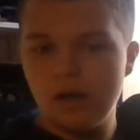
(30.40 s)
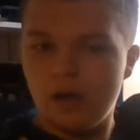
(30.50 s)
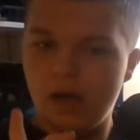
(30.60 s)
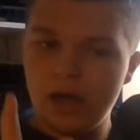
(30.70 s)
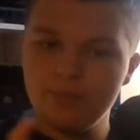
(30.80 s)

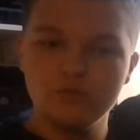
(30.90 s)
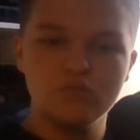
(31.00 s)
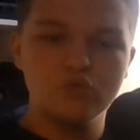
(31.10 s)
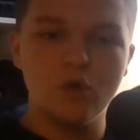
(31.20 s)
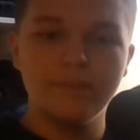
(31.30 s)
Aber
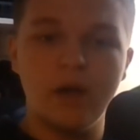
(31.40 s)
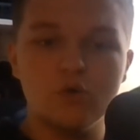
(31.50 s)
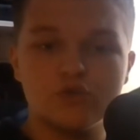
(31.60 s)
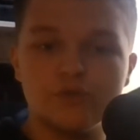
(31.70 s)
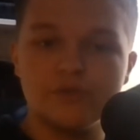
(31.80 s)
nun kommen wir auch
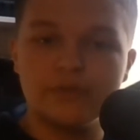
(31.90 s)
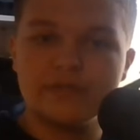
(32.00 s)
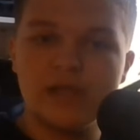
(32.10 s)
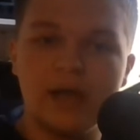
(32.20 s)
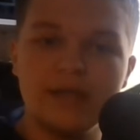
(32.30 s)
schon zur
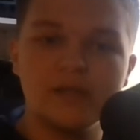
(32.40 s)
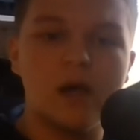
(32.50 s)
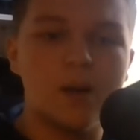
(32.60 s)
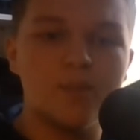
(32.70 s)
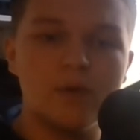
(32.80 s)

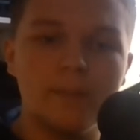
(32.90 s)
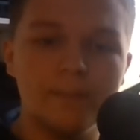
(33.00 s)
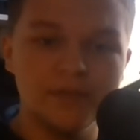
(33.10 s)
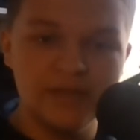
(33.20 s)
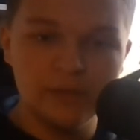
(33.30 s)

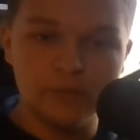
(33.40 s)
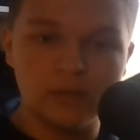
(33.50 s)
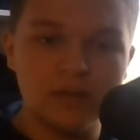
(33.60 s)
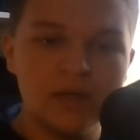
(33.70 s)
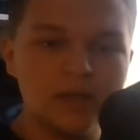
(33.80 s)
Teilnahmebedingung.
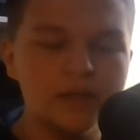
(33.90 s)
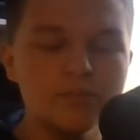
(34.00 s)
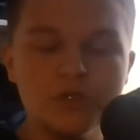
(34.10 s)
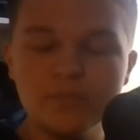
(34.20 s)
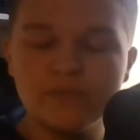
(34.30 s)
Ihr
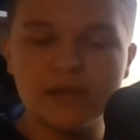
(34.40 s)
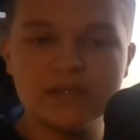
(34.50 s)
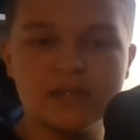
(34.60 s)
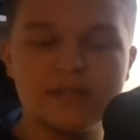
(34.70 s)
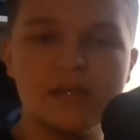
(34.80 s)
müsst
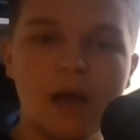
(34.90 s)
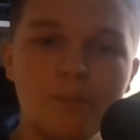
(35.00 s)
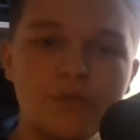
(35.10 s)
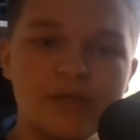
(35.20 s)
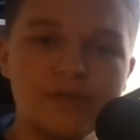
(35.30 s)
beweisen, dass ihr
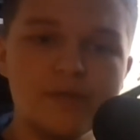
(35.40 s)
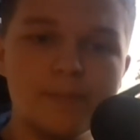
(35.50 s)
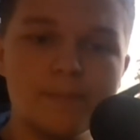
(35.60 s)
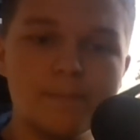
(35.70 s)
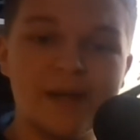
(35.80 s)
Abonnent
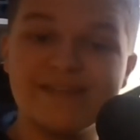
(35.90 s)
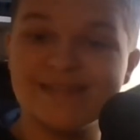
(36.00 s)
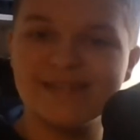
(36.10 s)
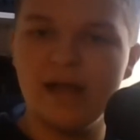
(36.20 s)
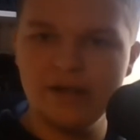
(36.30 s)

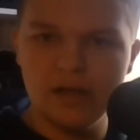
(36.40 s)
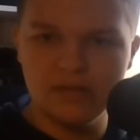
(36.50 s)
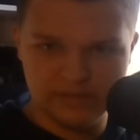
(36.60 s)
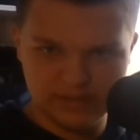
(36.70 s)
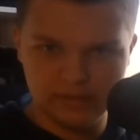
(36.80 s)
meines
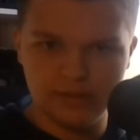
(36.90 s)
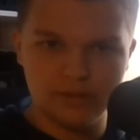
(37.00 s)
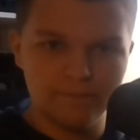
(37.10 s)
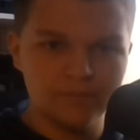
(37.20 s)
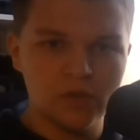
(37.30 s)
Kanales seid.
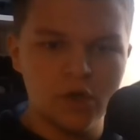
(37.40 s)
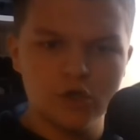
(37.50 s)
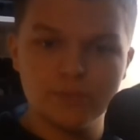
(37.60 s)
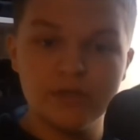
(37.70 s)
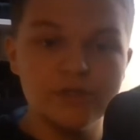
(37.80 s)

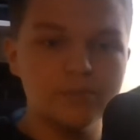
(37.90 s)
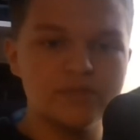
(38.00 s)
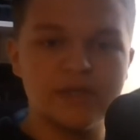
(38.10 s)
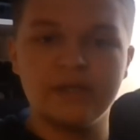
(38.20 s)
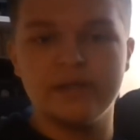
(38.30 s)
Sprich, ihr müsst
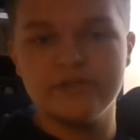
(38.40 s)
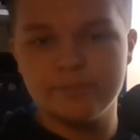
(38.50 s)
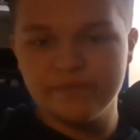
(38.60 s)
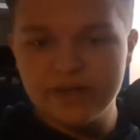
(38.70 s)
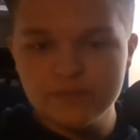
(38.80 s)
ein kleines
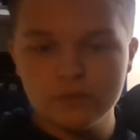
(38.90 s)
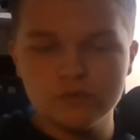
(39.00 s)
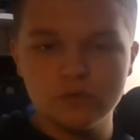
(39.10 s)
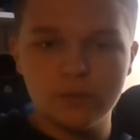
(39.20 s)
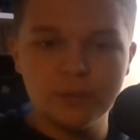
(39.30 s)
Beweisfoto
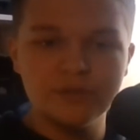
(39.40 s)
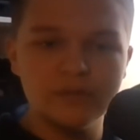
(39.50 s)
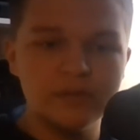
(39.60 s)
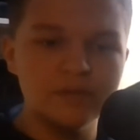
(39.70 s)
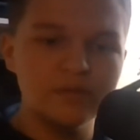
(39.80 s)
noch mit
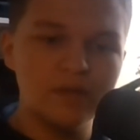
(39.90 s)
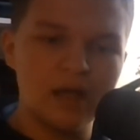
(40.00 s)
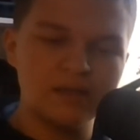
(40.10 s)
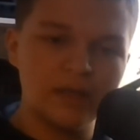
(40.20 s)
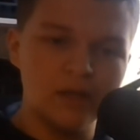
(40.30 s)
hinten
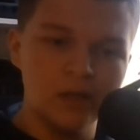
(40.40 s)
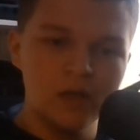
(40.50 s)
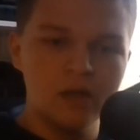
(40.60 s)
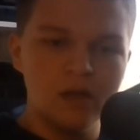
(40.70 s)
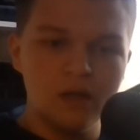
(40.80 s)
ranhängen.
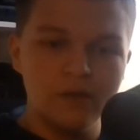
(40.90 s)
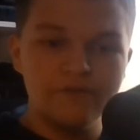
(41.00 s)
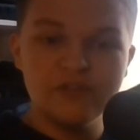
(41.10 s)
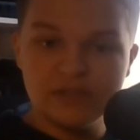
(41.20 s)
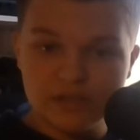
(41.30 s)

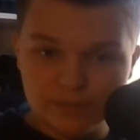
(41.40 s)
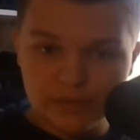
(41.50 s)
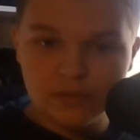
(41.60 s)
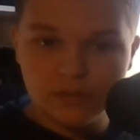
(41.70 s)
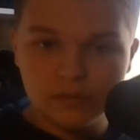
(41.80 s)
Fehlt das
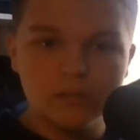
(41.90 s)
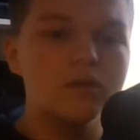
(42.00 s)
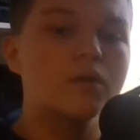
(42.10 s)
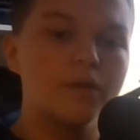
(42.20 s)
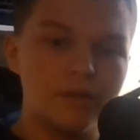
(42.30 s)
Bild,
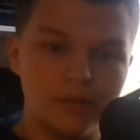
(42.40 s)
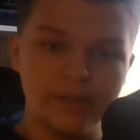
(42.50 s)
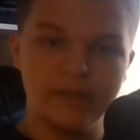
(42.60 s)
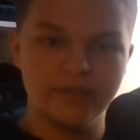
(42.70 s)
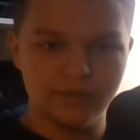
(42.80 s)

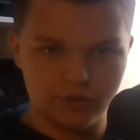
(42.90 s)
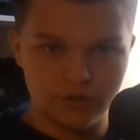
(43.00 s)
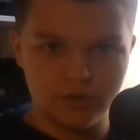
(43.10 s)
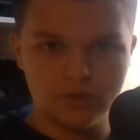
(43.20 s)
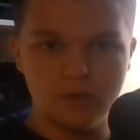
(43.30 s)
reagiere ich
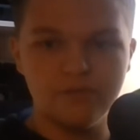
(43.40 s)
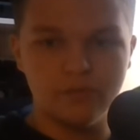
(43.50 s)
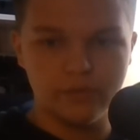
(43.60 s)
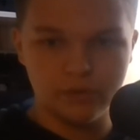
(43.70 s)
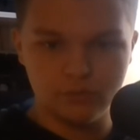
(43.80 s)
nicht auf
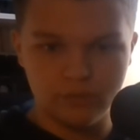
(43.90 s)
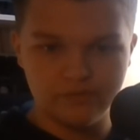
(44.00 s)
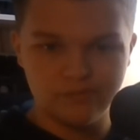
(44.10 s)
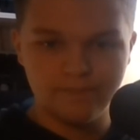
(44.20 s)
euer Dorf.